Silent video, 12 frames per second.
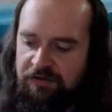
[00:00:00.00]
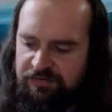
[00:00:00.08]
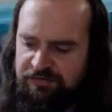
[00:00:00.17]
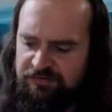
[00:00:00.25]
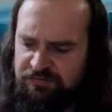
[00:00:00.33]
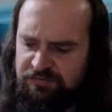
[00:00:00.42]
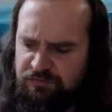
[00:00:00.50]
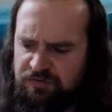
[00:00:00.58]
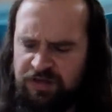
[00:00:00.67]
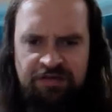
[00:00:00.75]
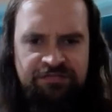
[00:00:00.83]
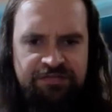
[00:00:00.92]
więc to
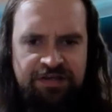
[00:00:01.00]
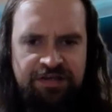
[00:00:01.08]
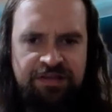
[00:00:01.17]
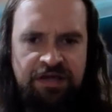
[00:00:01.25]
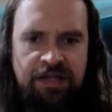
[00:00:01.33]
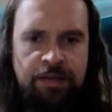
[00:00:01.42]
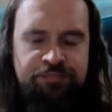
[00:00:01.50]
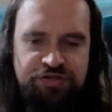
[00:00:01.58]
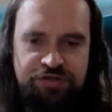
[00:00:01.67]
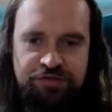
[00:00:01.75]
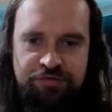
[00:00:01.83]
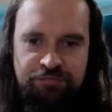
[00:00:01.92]
nie jest taki
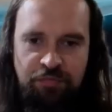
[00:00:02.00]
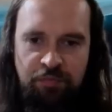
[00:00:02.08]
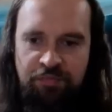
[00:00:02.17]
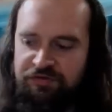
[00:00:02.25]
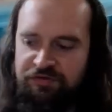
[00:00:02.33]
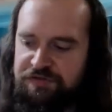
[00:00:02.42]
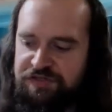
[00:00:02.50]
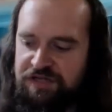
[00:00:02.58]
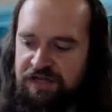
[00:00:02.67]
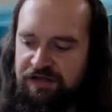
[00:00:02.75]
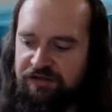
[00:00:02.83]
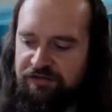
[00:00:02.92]
najlepszy moment,
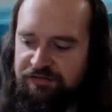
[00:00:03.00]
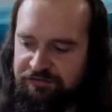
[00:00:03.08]
myślę,